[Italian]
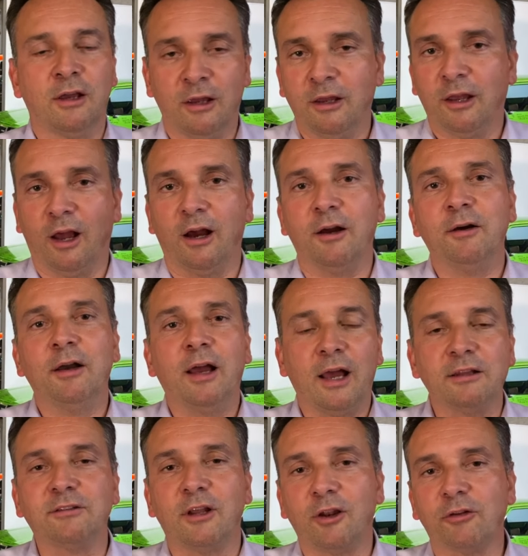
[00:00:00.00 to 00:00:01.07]
Yeah,
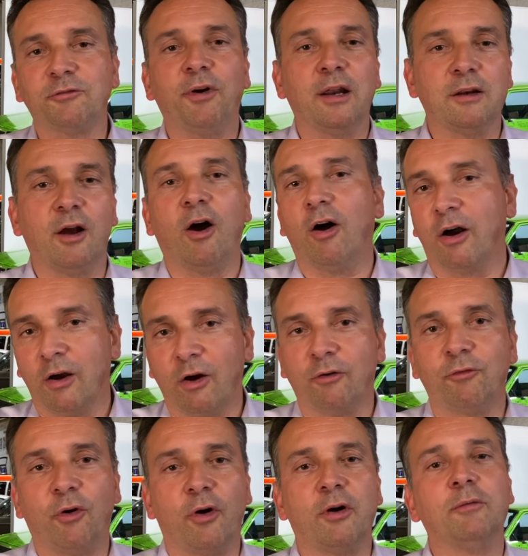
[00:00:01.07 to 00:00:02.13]
it's a lot fun
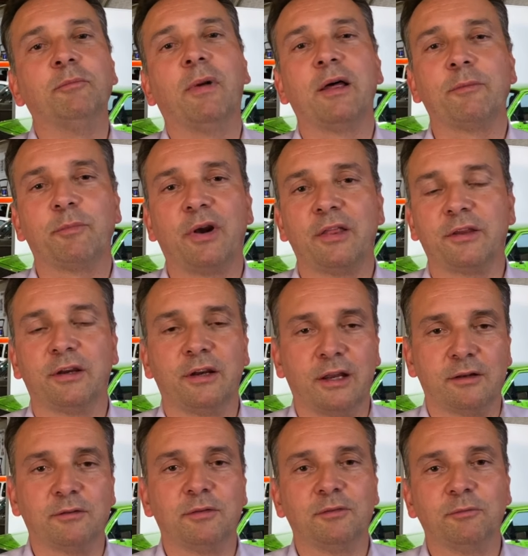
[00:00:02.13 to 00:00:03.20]
for my brother and
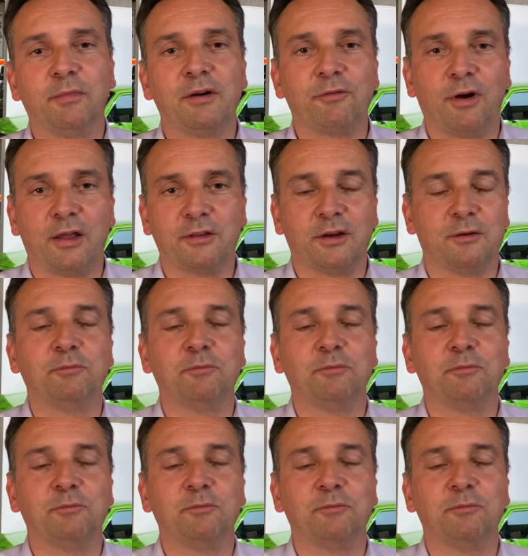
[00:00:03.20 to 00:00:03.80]
my father and